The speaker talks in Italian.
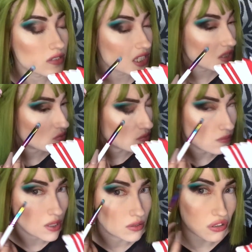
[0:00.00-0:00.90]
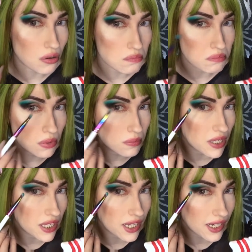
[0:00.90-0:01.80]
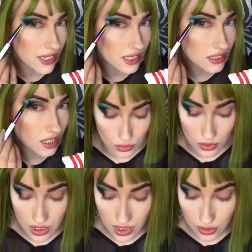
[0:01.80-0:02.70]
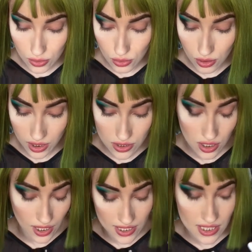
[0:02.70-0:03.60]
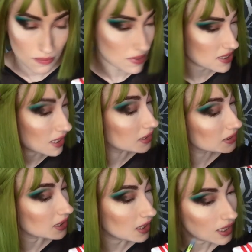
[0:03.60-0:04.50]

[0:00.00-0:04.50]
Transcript: si sfumano troppo bene in realtà i due colori, cioè resta abbastanza